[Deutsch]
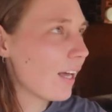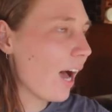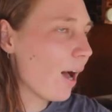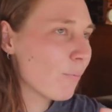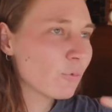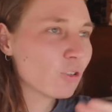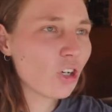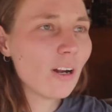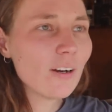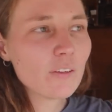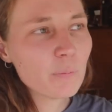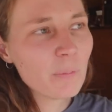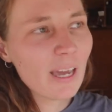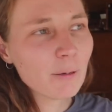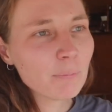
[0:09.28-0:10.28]
haben ein tolles
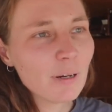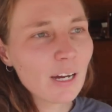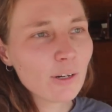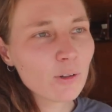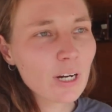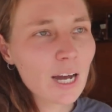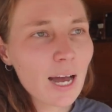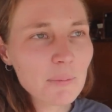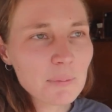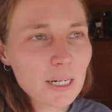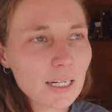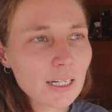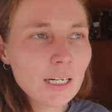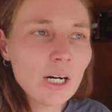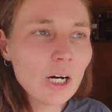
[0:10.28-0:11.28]

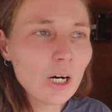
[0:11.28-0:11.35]
Bergpanorama